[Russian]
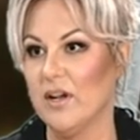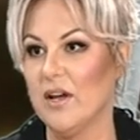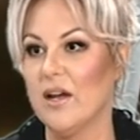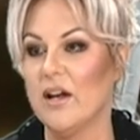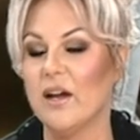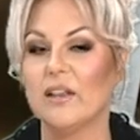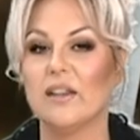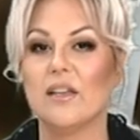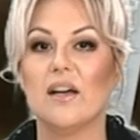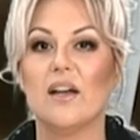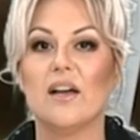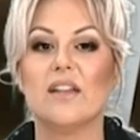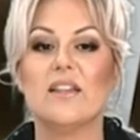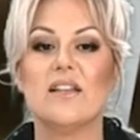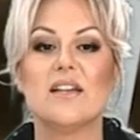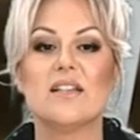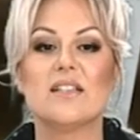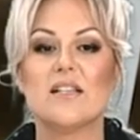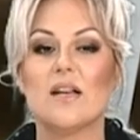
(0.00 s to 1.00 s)
Это одна
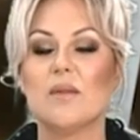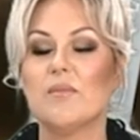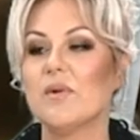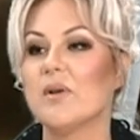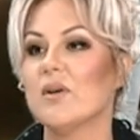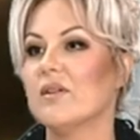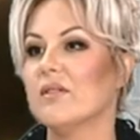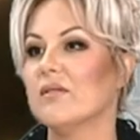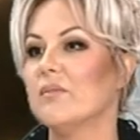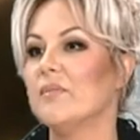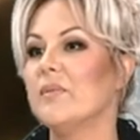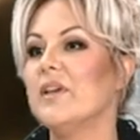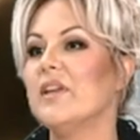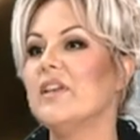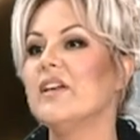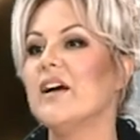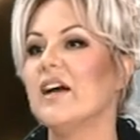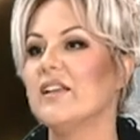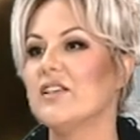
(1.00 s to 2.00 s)
из самых
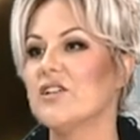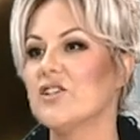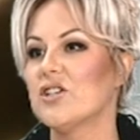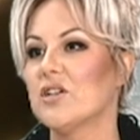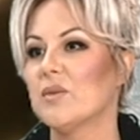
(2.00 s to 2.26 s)
приятнейших